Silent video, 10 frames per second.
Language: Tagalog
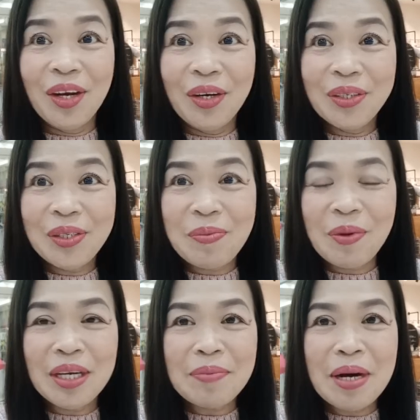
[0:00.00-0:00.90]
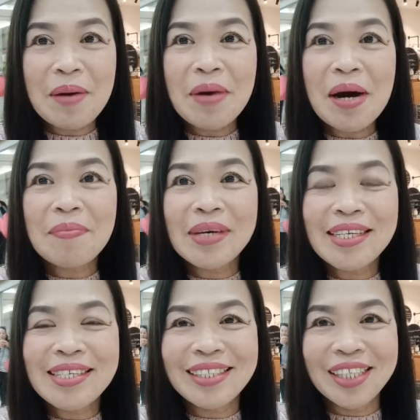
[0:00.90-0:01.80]
Hello, good morning mga
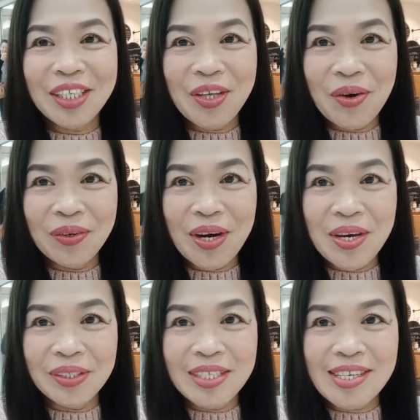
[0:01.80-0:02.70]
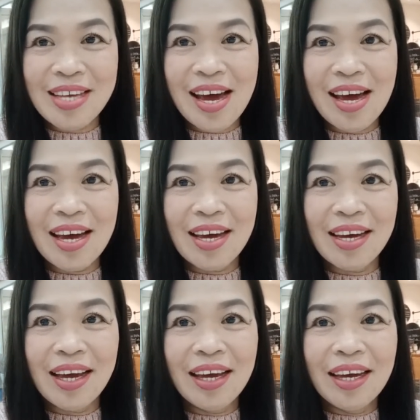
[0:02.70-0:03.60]
mommies. Nandito ako ngayon sa
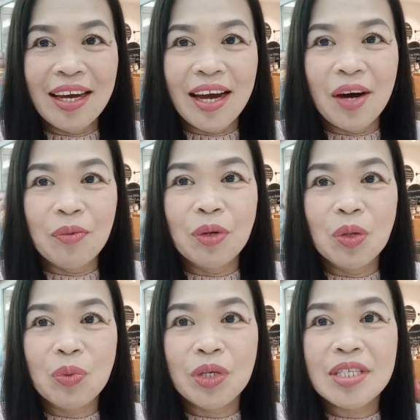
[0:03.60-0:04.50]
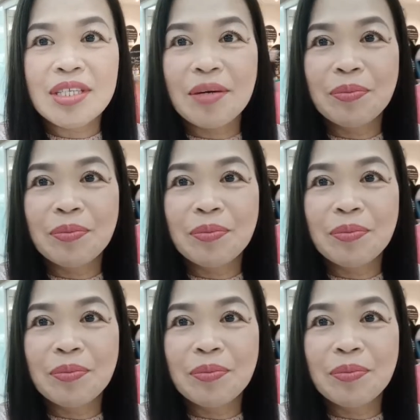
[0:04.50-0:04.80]
uh, Woolworth.